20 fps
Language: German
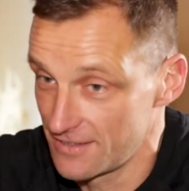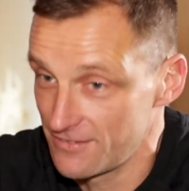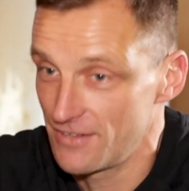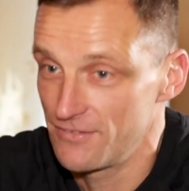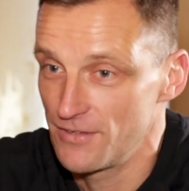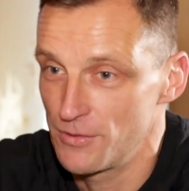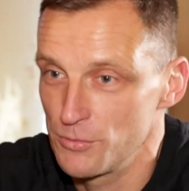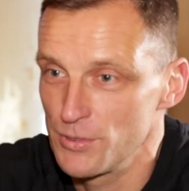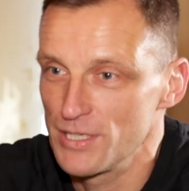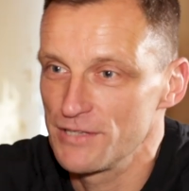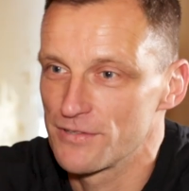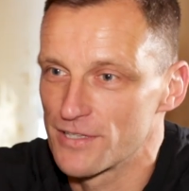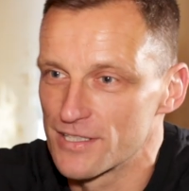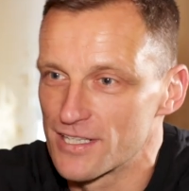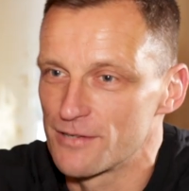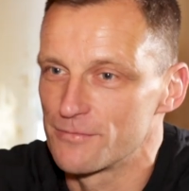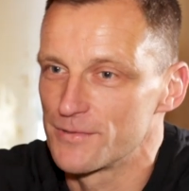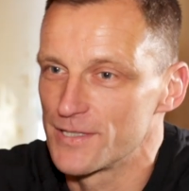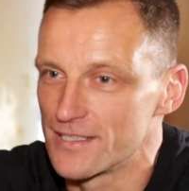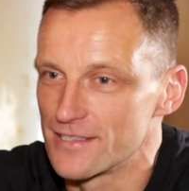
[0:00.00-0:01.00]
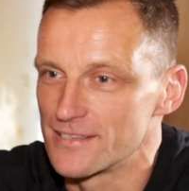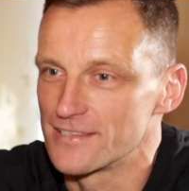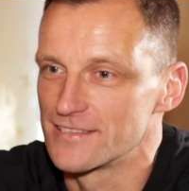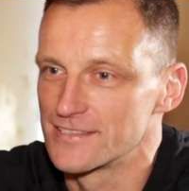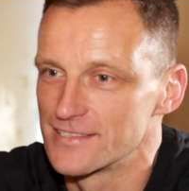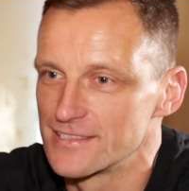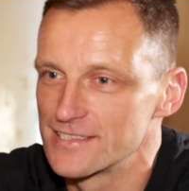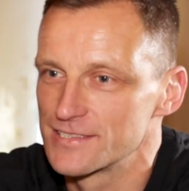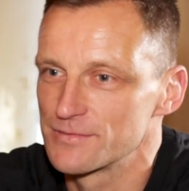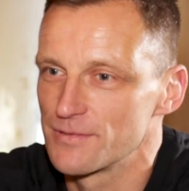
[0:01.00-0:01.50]
Da war mal UEFA Cup, ja.
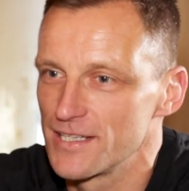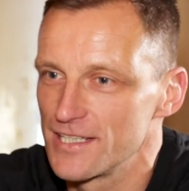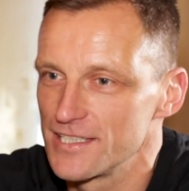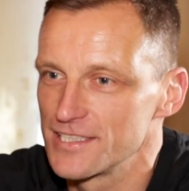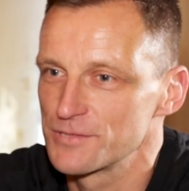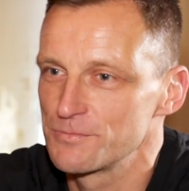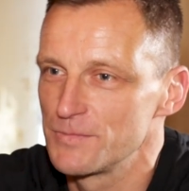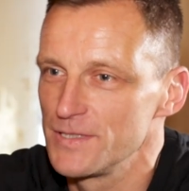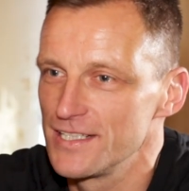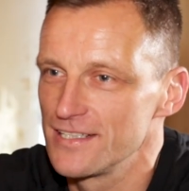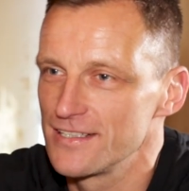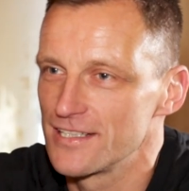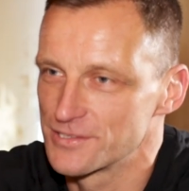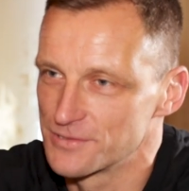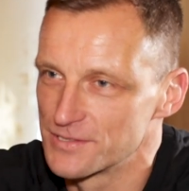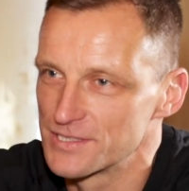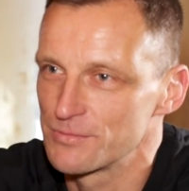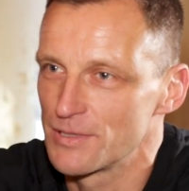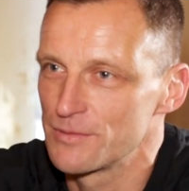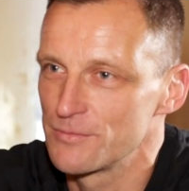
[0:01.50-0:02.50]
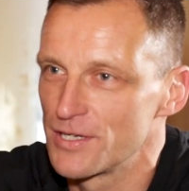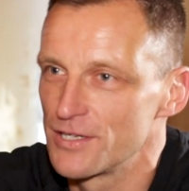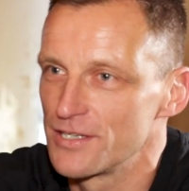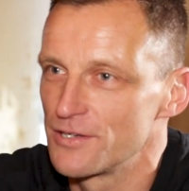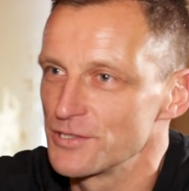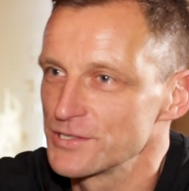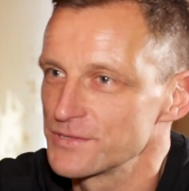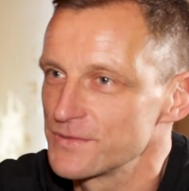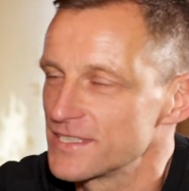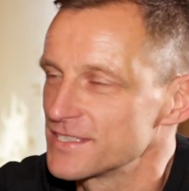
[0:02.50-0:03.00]
Zwei Spiele, also zweimal
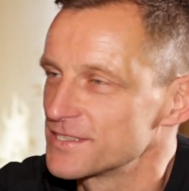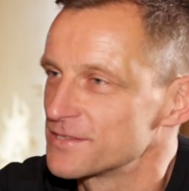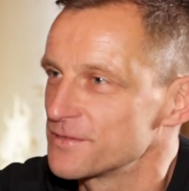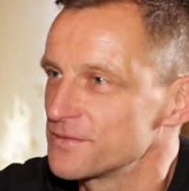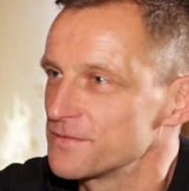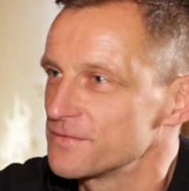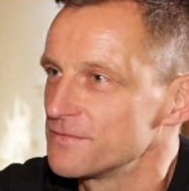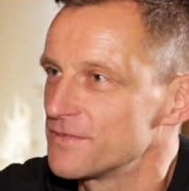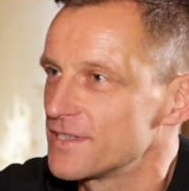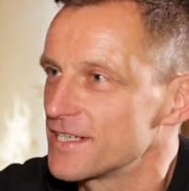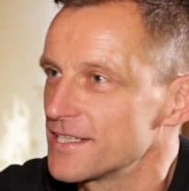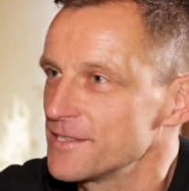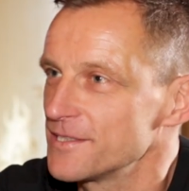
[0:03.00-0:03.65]
auswärts durften wir